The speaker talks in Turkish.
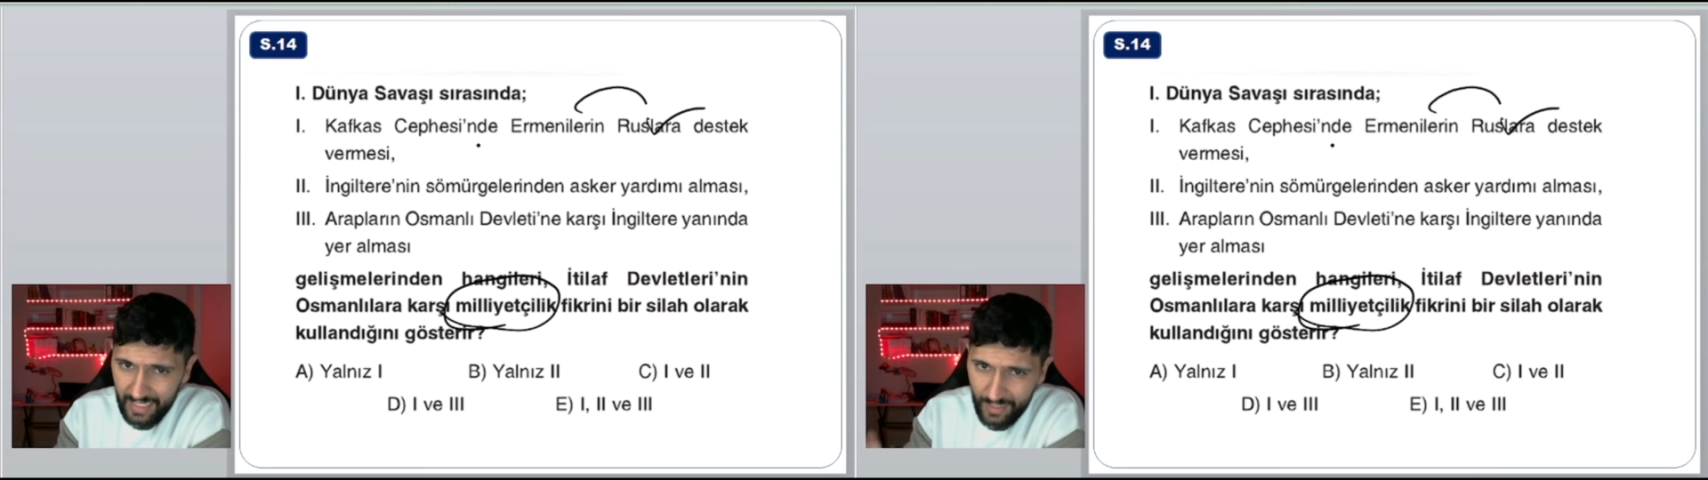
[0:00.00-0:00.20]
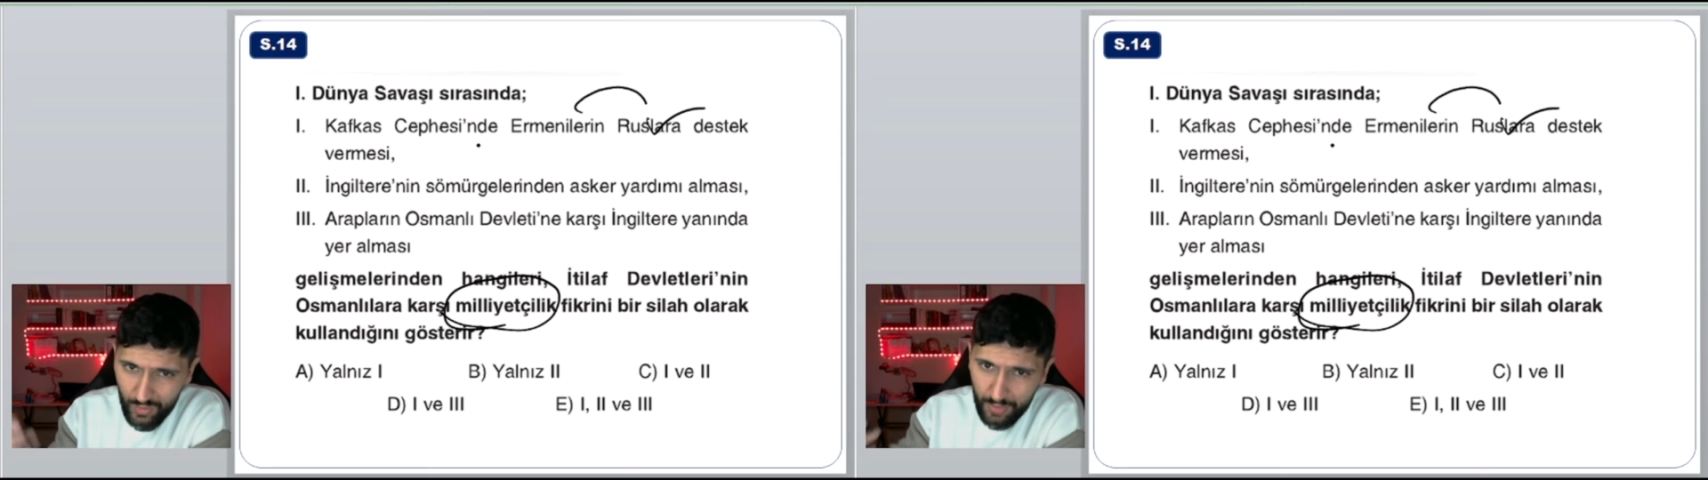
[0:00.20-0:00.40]

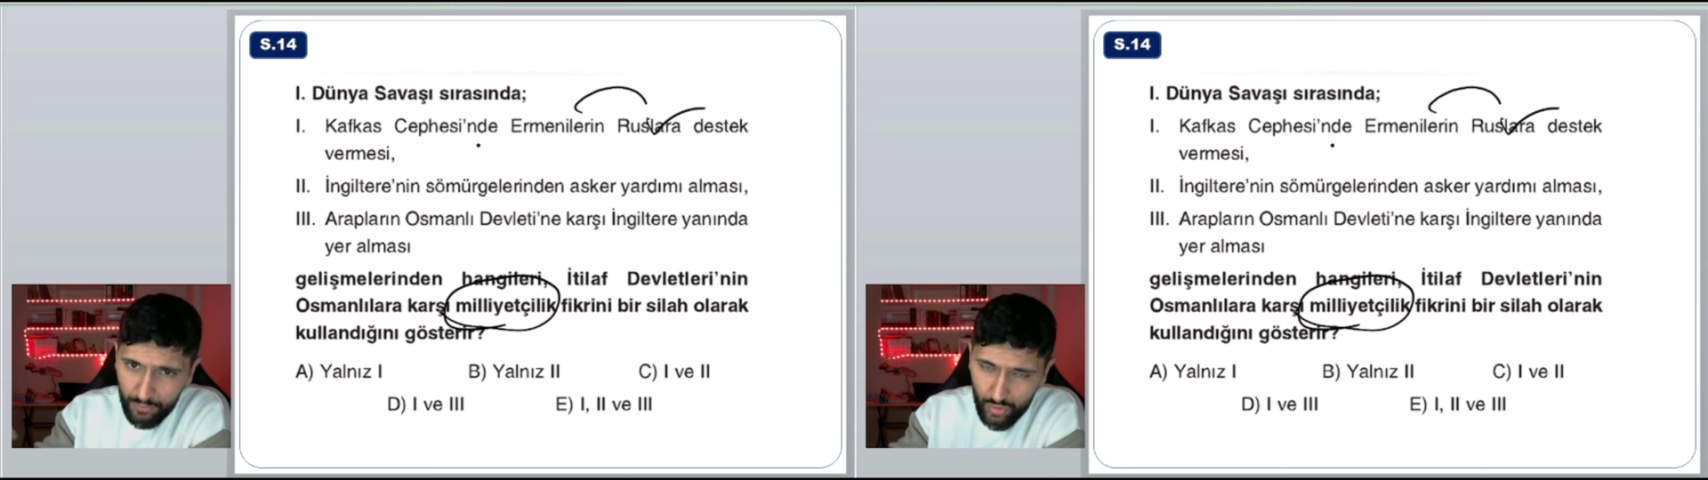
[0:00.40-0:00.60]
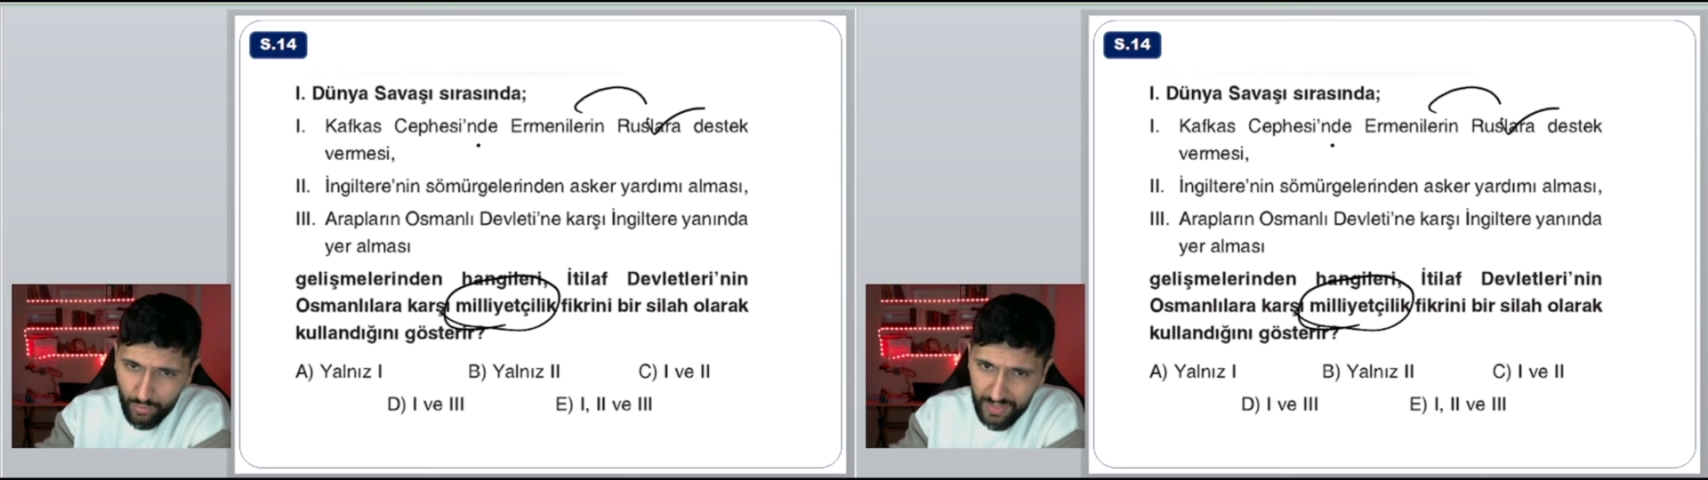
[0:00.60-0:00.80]
en
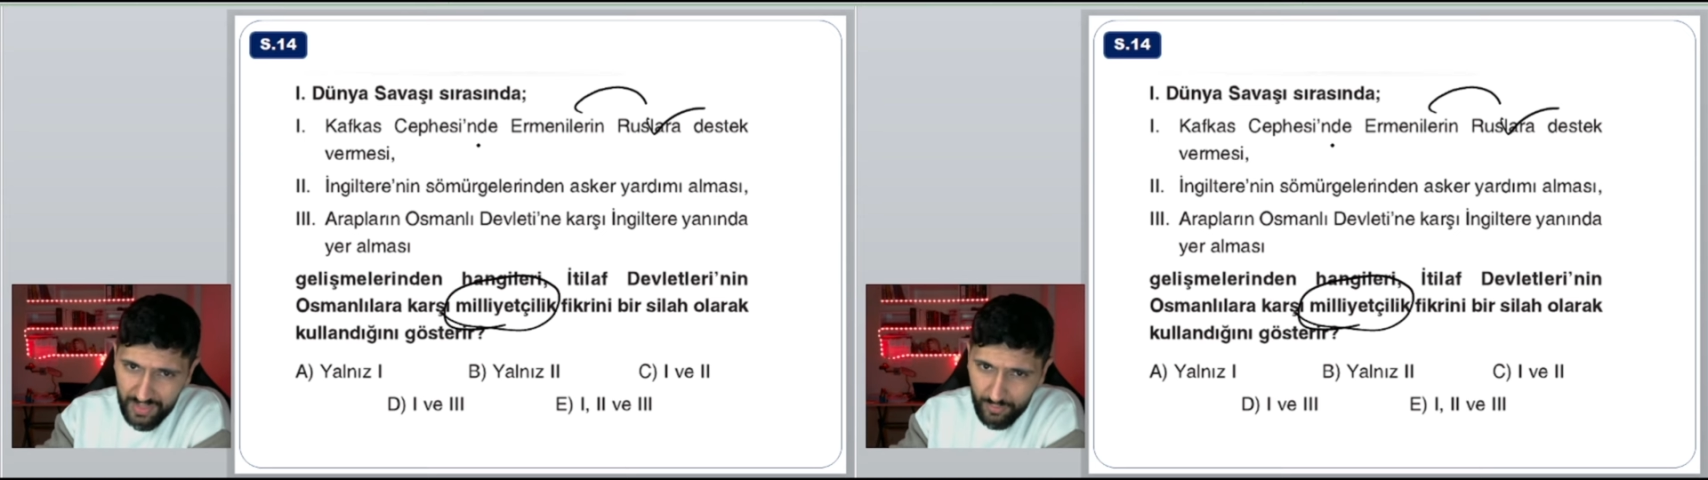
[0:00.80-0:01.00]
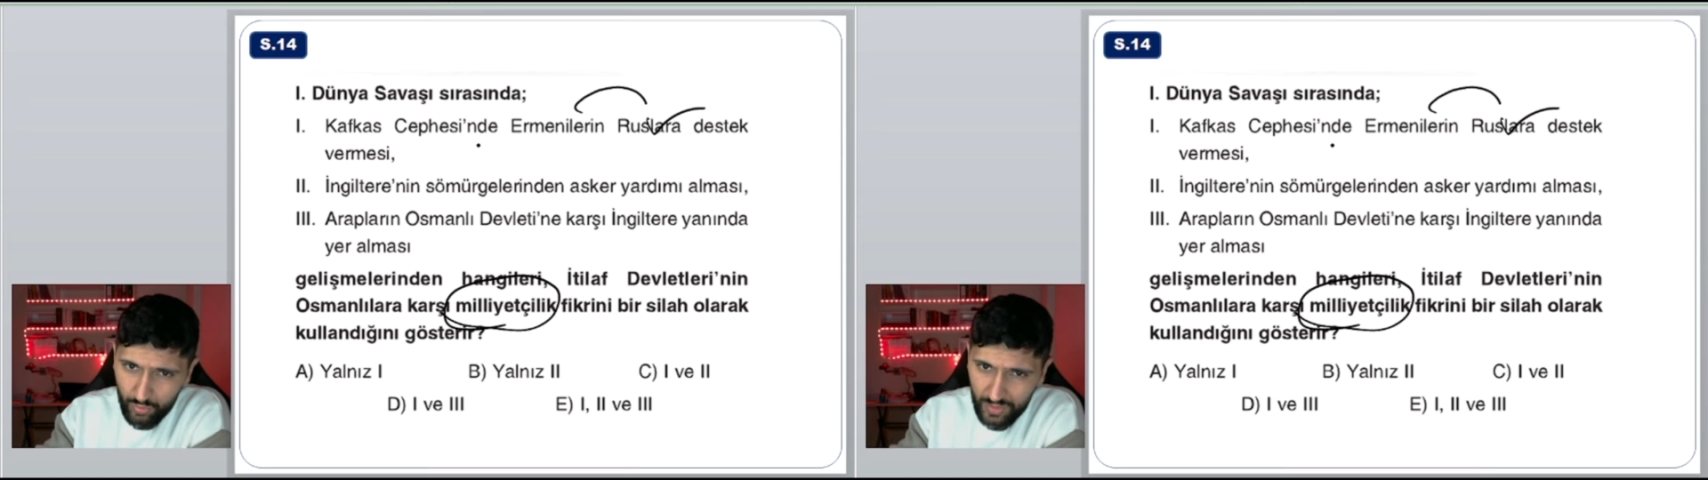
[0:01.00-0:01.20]
önemli
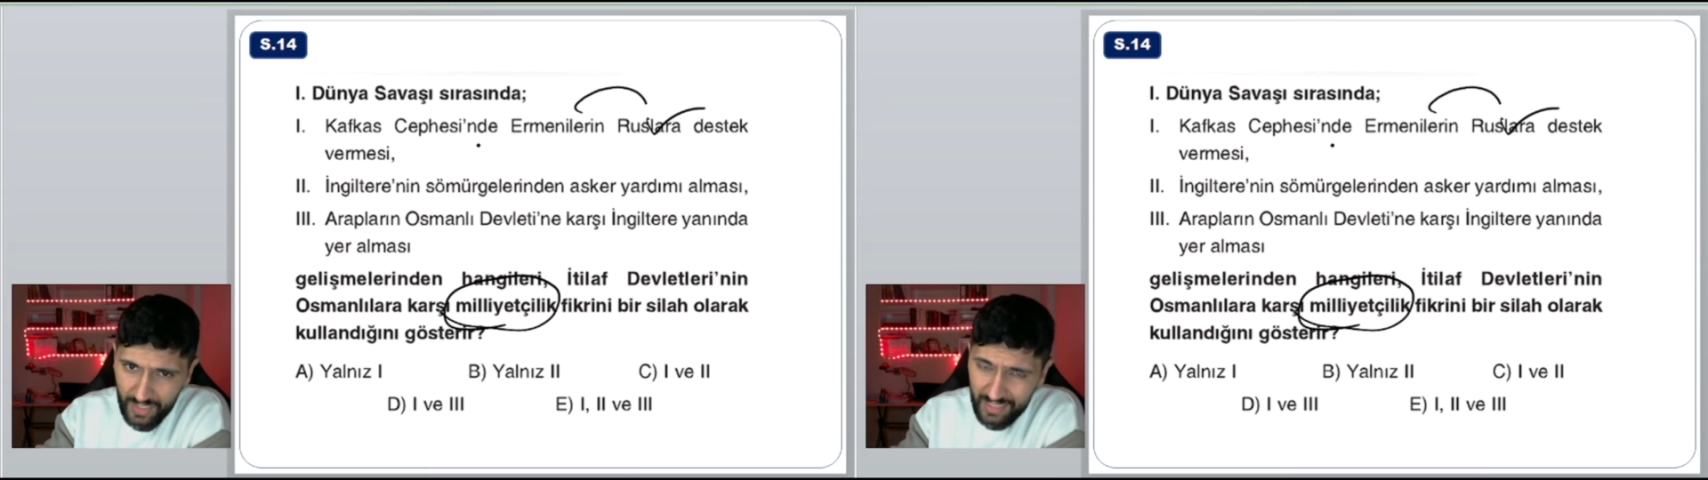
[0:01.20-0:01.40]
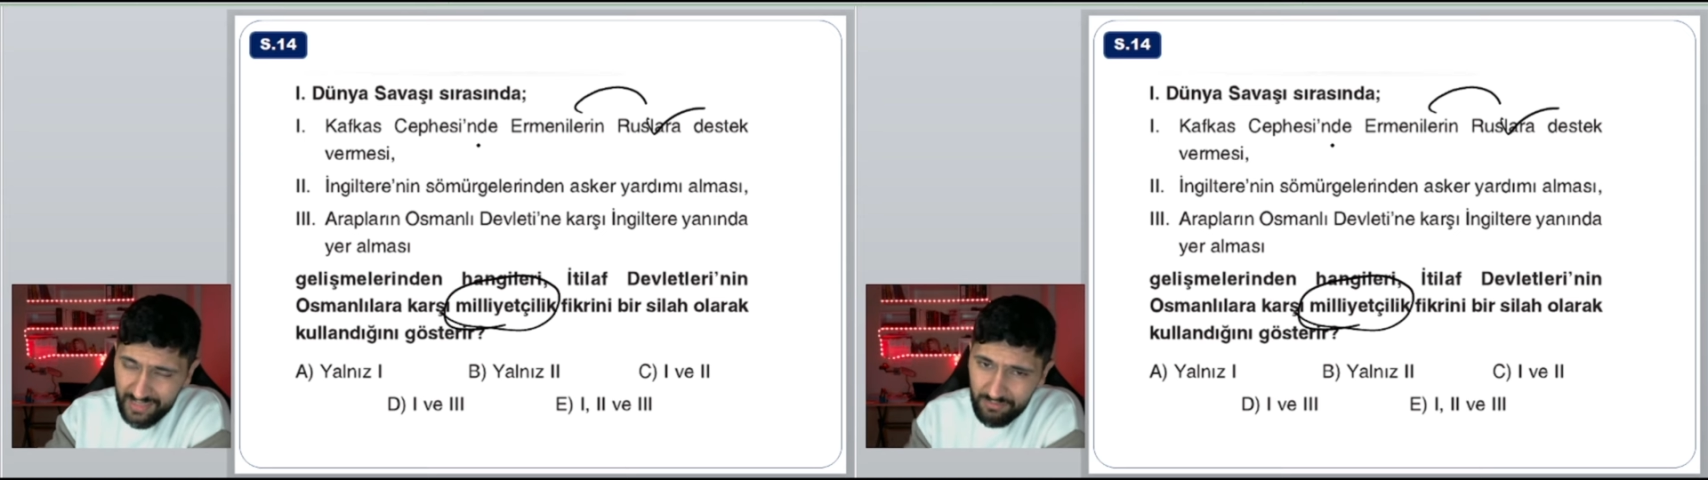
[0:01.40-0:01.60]
sömürgesi burada